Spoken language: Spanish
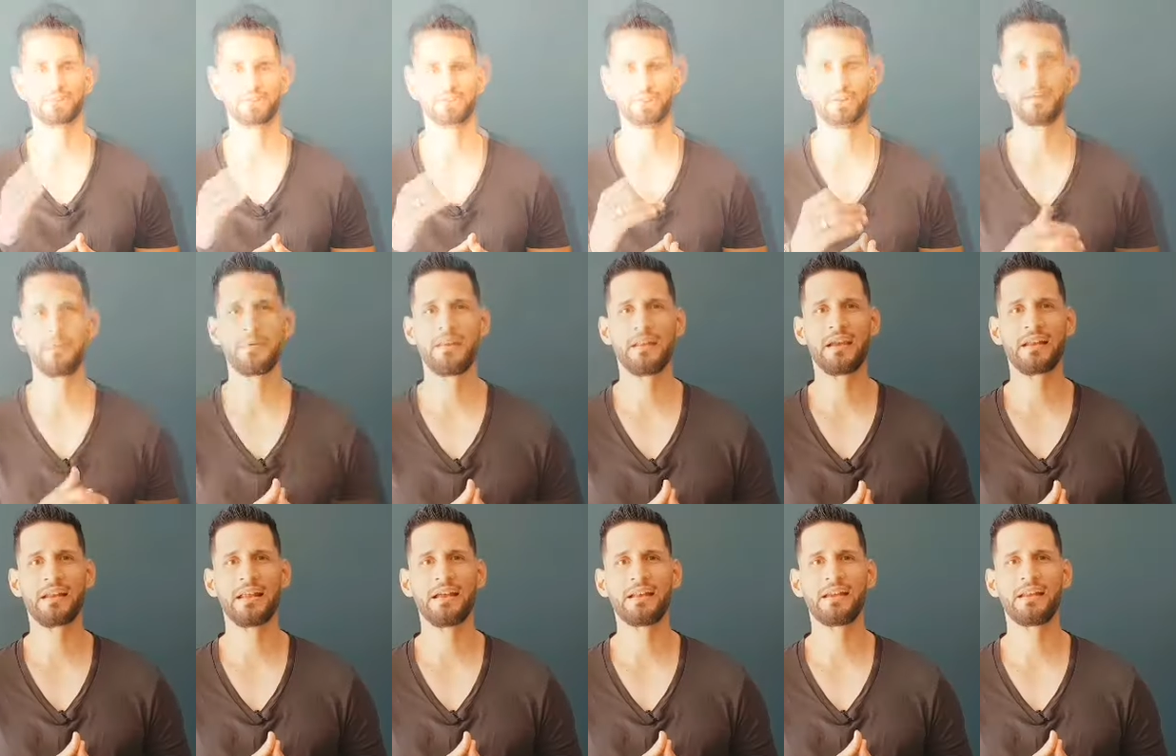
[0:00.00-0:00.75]
Soy
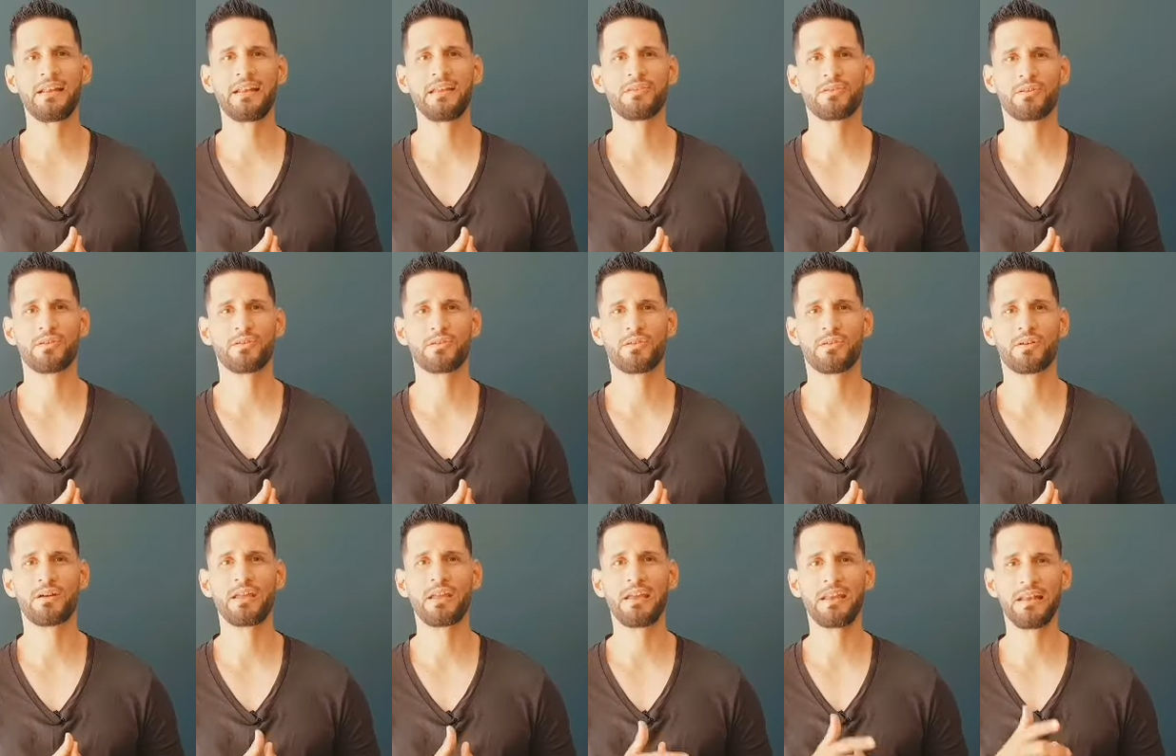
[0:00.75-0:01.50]
Miguel Ángel
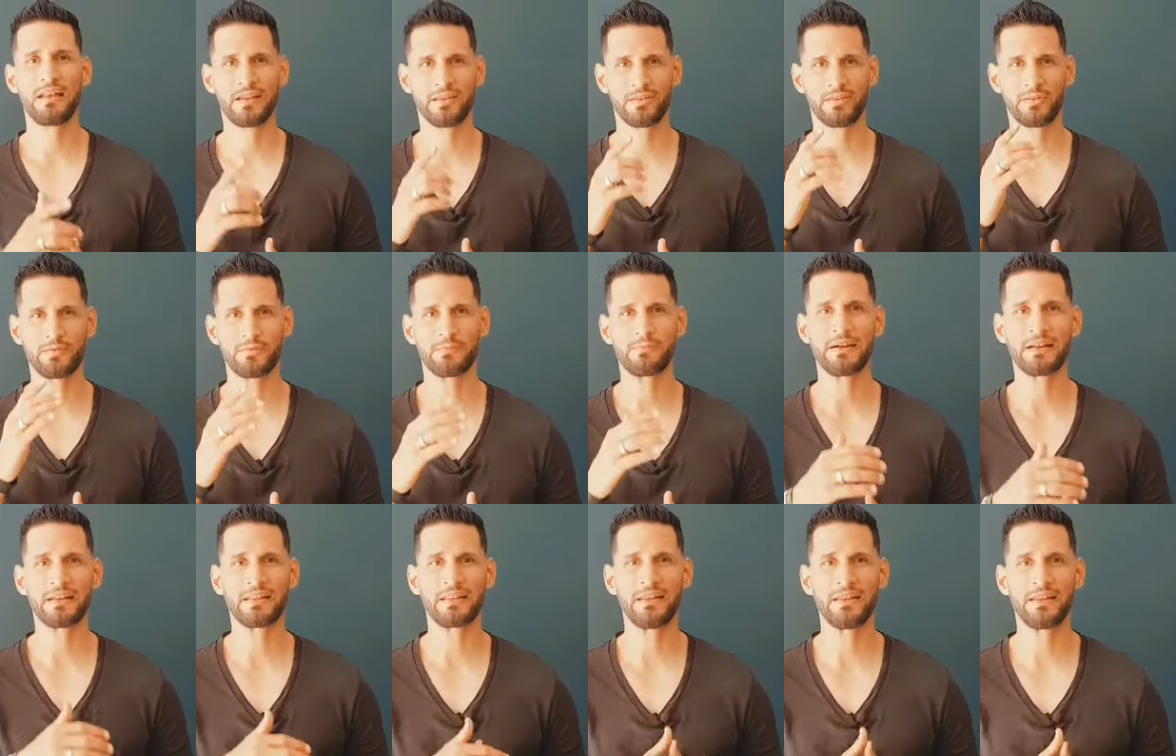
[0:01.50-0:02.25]
Hidrogo y les
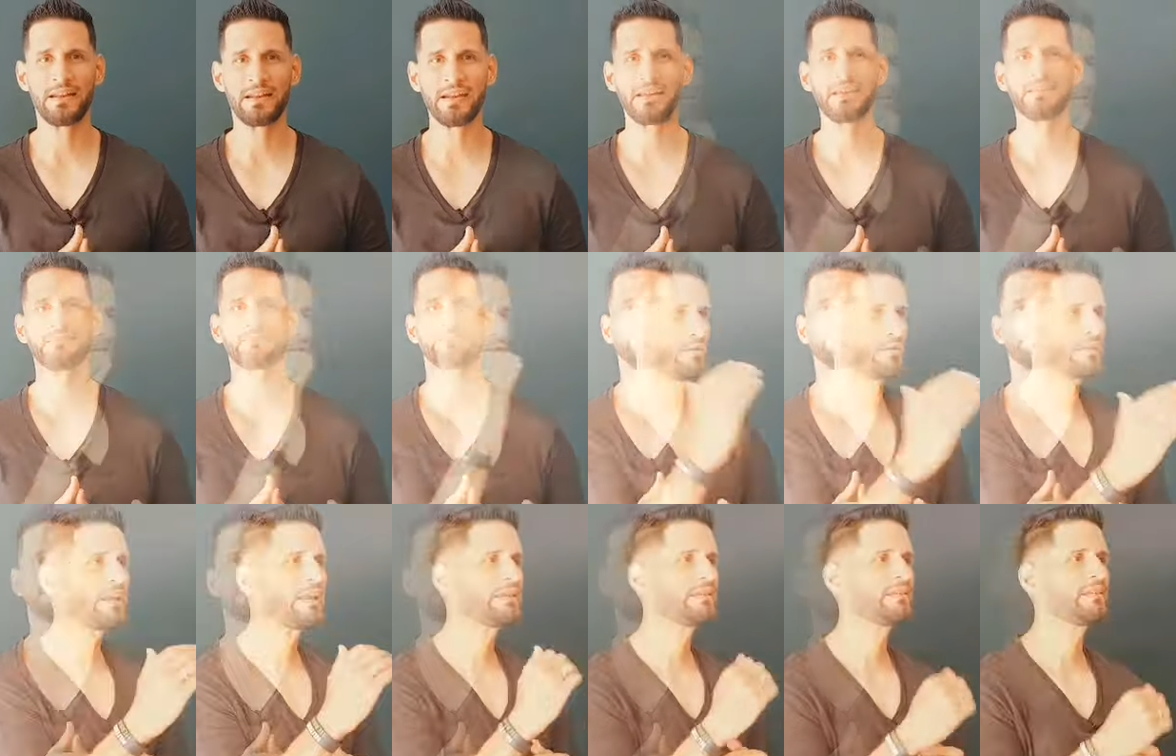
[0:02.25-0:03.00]
compartiré
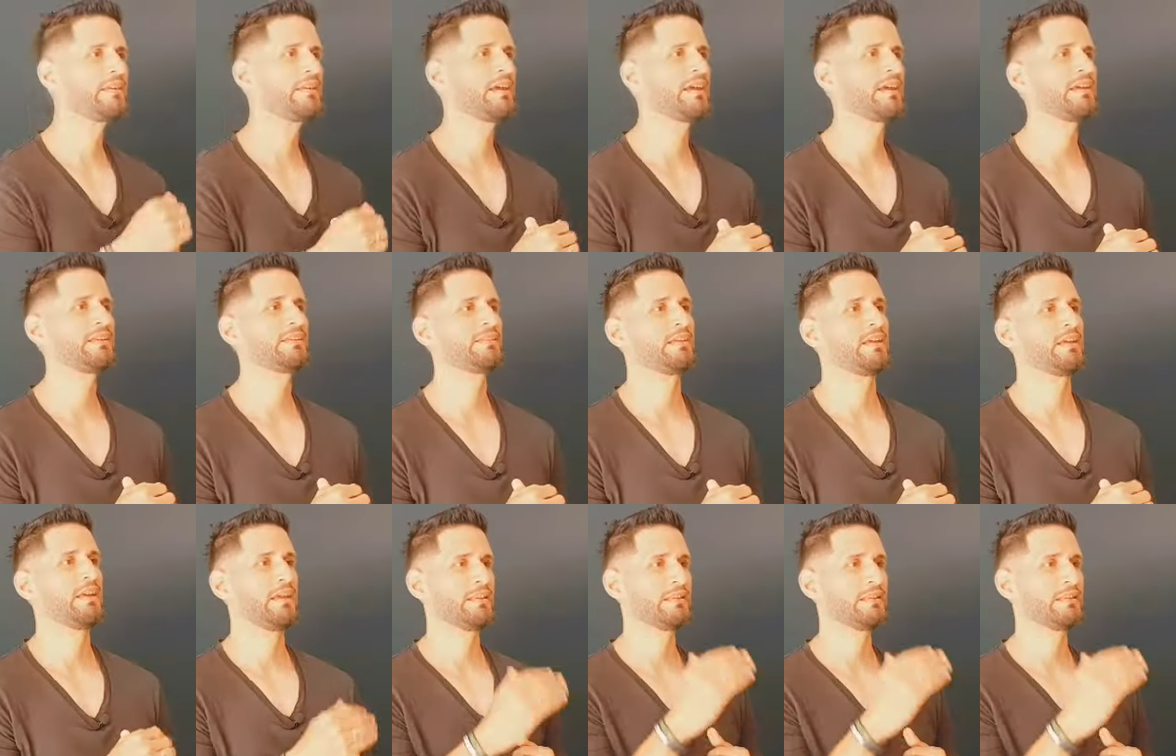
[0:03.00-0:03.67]
noticias,